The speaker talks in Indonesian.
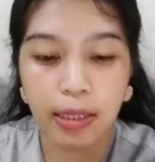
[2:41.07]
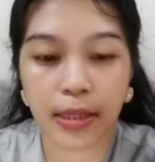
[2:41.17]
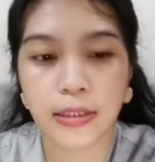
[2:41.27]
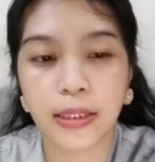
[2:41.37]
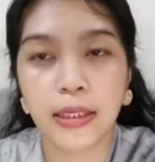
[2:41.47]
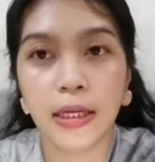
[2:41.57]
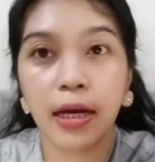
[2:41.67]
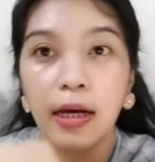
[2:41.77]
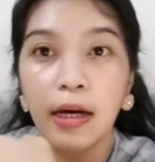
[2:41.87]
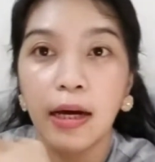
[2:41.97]
jadi
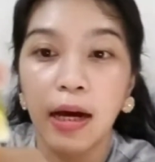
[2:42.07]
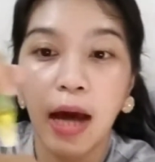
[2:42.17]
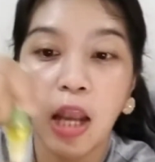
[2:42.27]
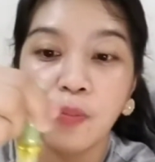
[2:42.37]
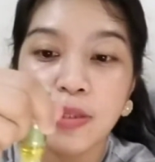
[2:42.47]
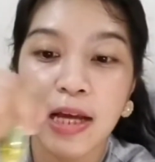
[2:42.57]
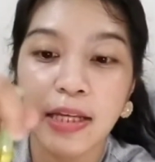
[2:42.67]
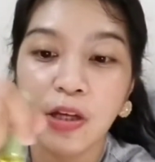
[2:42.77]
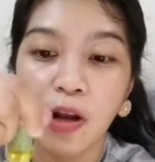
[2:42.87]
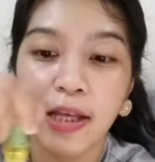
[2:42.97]
uh, kalau
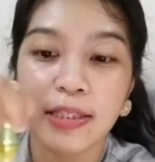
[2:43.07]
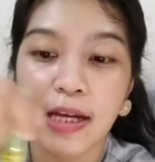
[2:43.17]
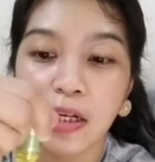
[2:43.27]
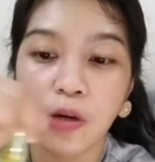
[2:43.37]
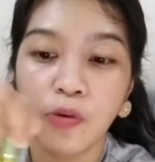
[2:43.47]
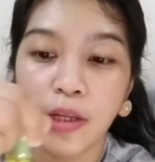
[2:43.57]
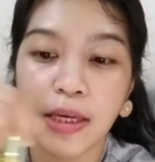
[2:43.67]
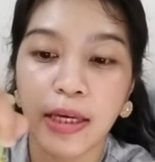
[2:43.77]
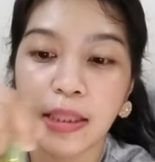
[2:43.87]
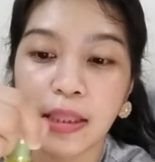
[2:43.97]
misalnya dioleskan ke
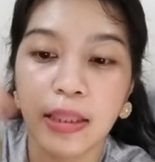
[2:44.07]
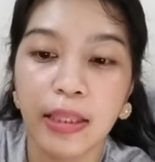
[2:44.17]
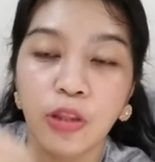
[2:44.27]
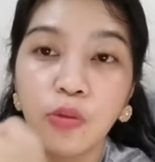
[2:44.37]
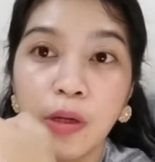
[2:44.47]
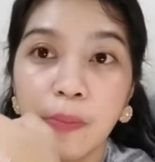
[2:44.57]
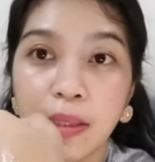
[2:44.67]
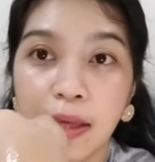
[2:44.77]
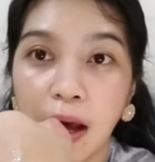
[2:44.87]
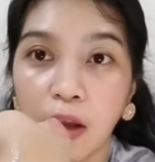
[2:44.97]
kulit dia itu
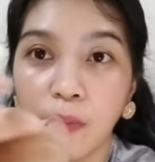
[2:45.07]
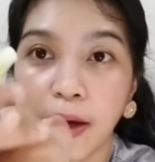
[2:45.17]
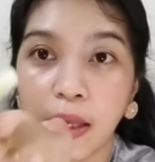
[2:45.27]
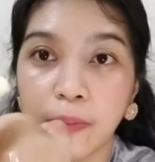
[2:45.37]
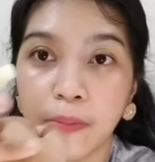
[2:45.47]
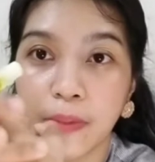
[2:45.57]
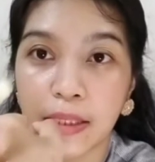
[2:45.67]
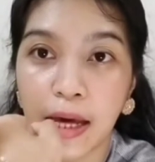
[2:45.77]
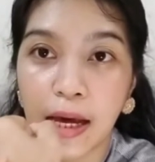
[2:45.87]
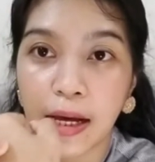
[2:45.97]
berminyak lumayan
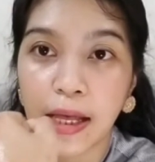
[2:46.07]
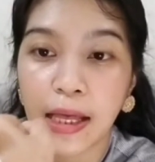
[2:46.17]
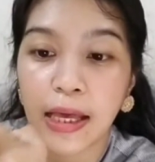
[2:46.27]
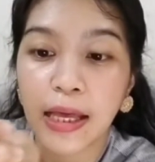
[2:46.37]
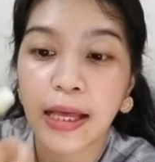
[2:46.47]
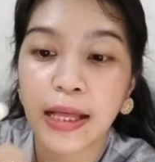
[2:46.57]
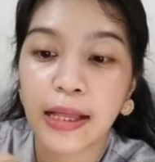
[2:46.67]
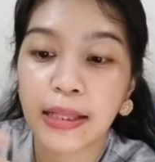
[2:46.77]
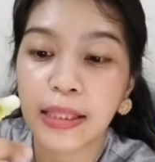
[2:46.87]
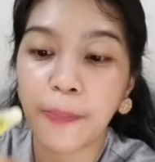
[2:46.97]
berminyak
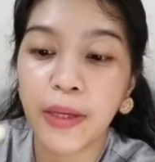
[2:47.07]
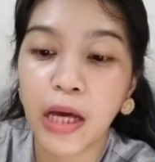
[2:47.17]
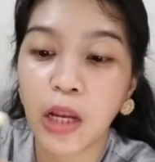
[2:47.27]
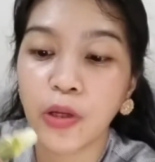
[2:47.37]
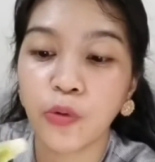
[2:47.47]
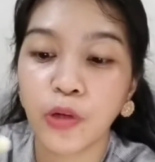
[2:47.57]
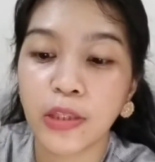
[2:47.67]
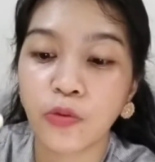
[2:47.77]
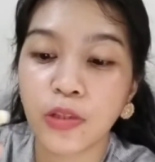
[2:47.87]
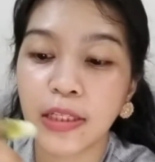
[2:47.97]
tapi kalau di
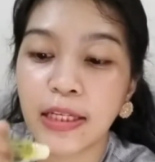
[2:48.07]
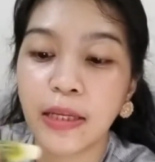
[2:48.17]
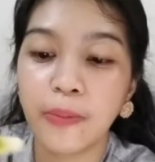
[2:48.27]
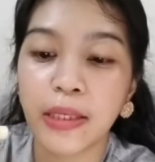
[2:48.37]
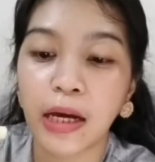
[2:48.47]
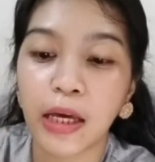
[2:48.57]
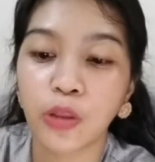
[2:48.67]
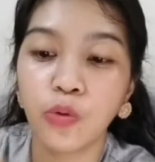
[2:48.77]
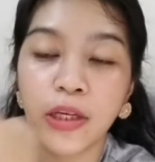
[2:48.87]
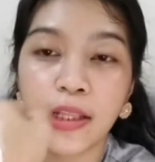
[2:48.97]
kulitku sendiri
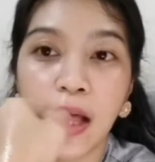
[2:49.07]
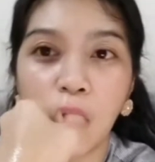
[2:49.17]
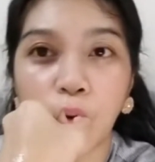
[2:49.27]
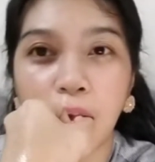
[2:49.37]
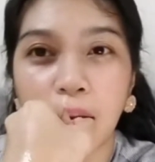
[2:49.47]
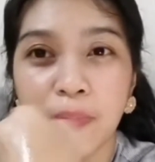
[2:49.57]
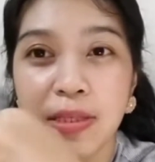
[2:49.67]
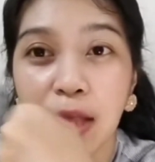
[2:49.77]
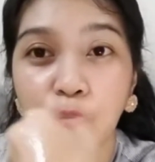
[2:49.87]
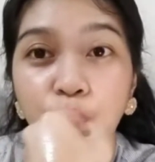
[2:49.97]
minyaknya tuh hilang kurang lebih
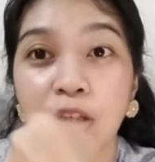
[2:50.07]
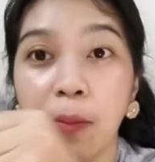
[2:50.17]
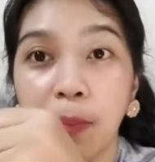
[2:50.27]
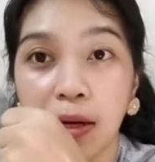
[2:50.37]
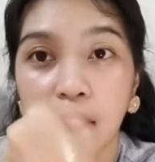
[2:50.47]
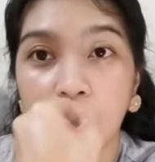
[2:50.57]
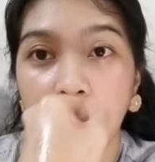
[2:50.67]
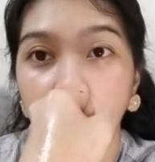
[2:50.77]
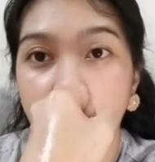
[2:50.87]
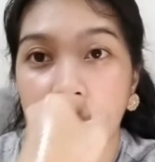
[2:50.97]
satu jaman
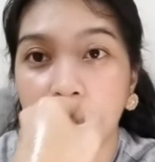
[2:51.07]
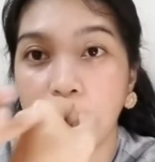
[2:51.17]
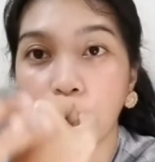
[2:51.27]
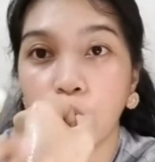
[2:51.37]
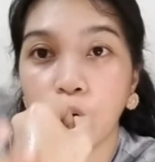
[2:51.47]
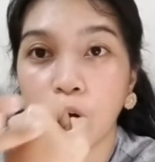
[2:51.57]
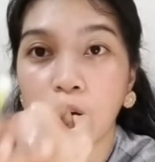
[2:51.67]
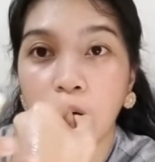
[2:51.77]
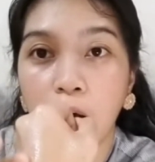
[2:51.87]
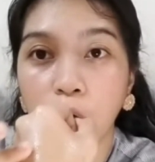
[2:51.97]
jadi kalau misalnya aku
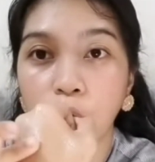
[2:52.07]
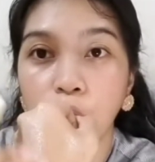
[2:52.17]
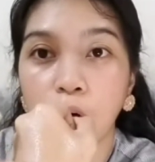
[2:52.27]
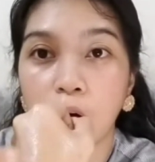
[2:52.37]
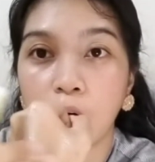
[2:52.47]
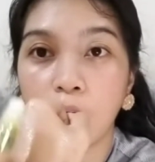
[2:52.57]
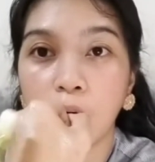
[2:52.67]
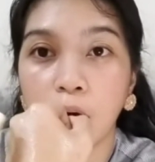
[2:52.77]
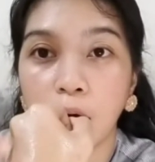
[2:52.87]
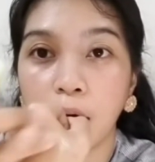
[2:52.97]
aku
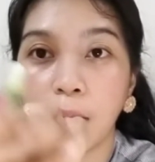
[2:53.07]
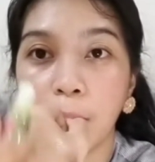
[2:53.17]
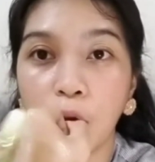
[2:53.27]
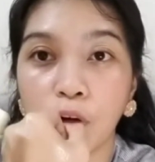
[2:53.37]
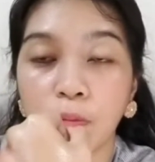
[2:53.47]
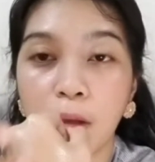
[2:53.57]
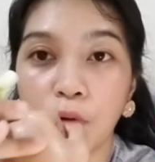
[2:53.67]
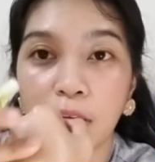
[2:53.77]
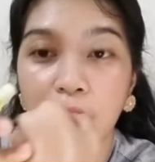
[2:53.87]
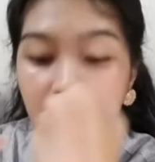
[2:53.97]
eh,
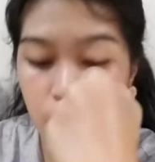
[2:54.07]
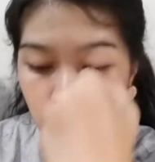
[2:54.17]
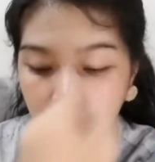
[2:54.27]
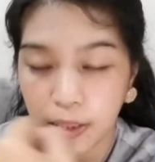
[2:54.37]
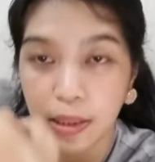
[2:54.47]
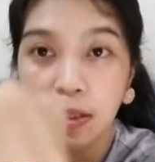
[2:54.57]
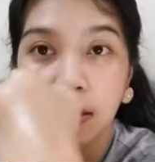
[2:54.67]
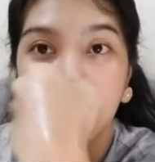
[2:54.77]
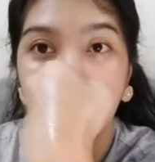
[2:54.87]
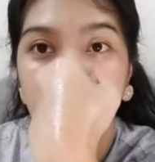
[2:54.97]
balur-balur uh, gini di kulit
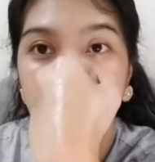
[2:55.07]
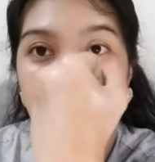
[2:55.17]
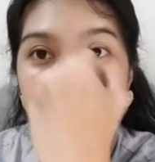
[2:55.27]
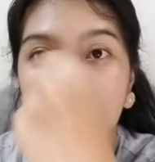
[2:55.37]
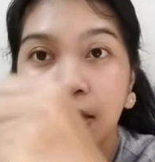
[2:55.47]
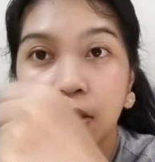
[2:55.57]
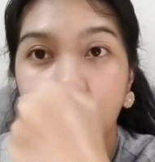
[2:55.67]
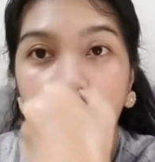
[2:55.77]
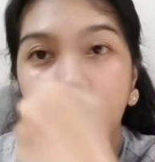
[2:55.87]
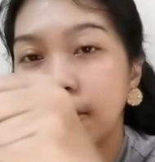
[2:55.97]
nah dia nanti
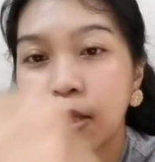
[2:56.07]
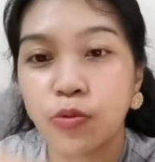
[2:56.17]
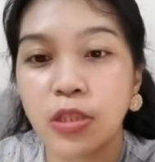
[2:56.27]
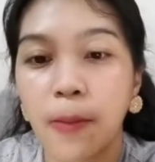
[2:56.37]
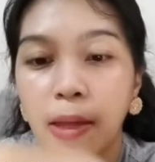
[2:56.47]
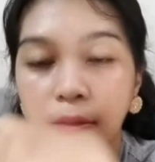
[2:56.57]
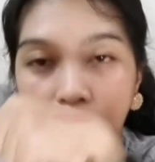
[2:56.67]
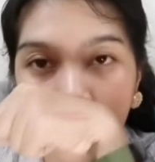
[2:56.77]
kurang lebih satu jaman